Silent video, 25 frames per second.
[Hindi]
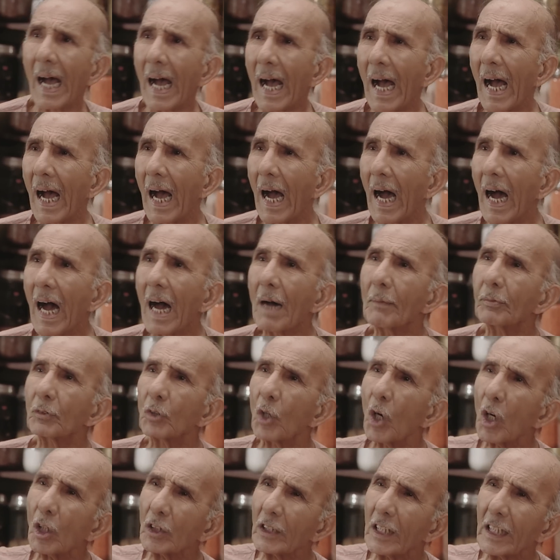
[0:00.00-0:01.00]
हाँ अब
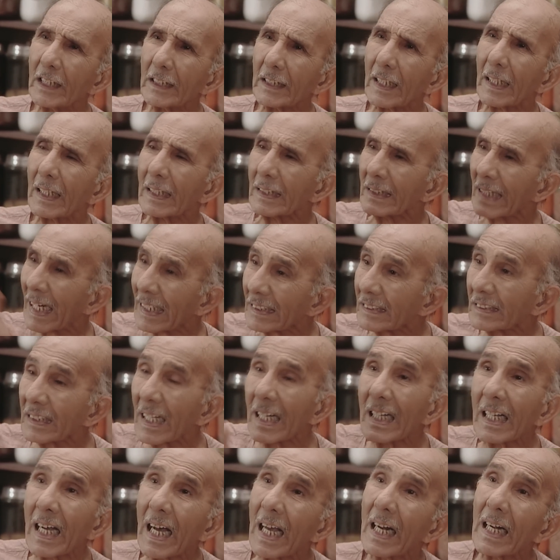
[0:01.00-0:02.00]
दो दिन तक
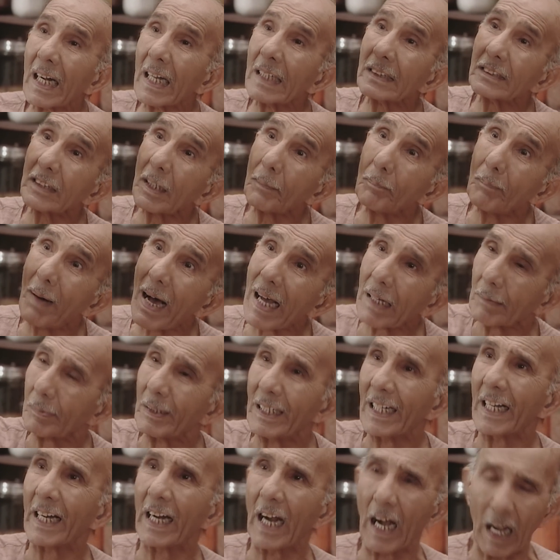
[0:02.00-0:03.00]
नाश्ता खाना सब बाहर
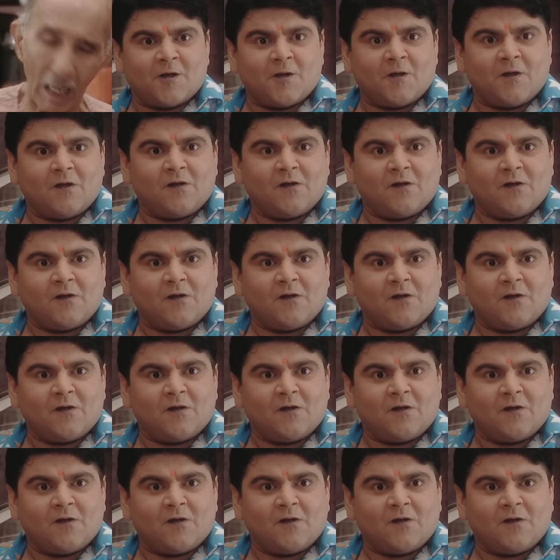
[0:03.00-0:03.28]
बनेगा